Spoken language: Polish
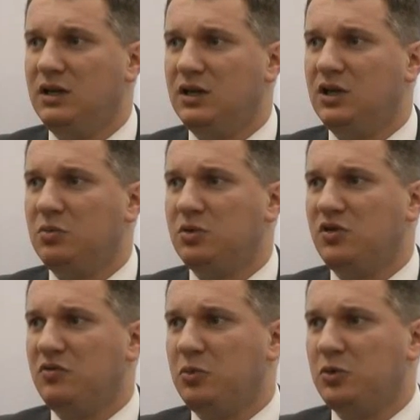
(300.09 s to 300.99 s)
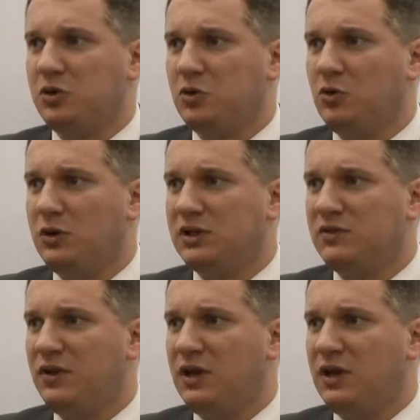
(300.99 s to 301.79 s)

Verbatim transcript: niedobrze w poszczególnych